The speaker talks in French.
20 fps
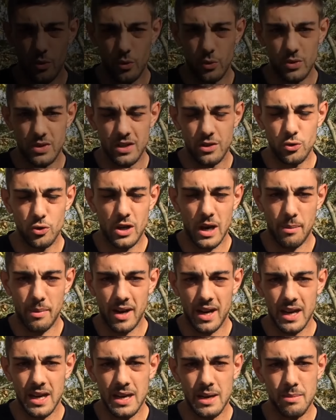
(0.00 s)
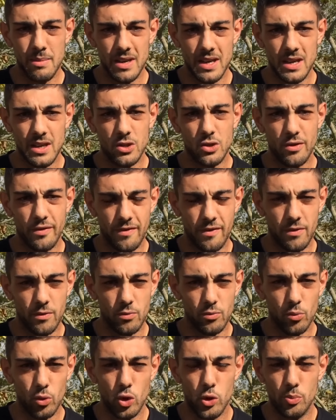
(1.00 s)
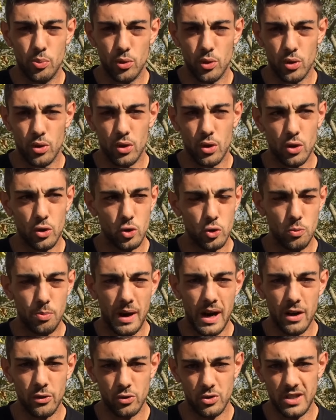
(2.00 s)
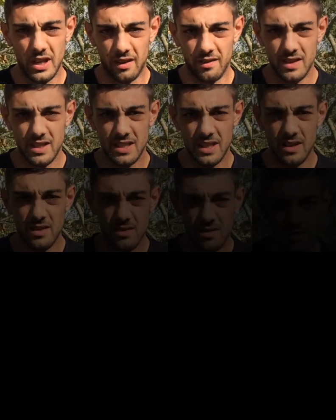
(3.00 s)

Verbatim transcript: Au sein du cabaret, mais ben, je m'occupe euh, du bar, du service.